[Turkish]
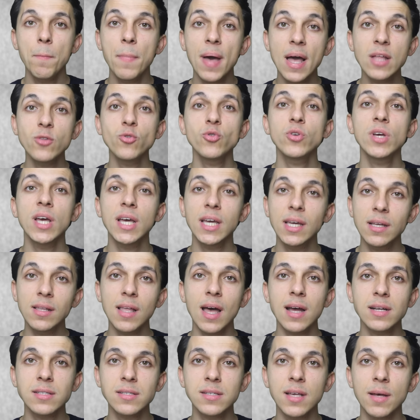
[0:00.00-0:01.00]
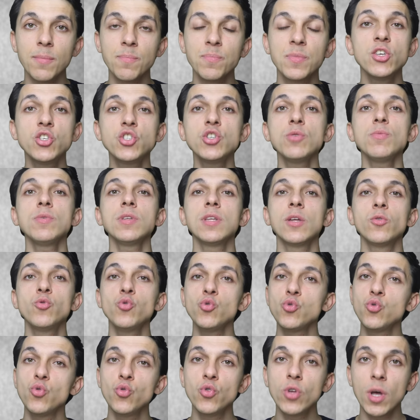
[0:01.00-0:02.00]
Ben oraya gidersem, işimi de
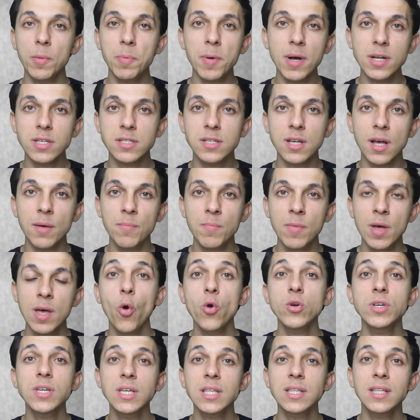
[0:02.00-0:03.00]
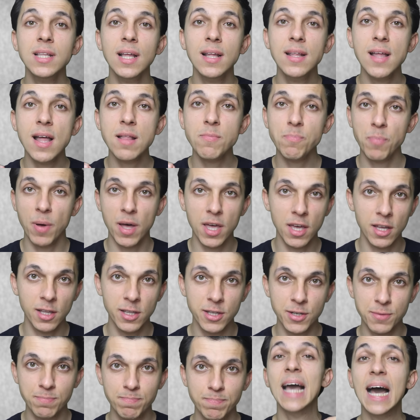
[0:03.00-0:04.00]
düzgün yaparsam o kitleden pay alırım.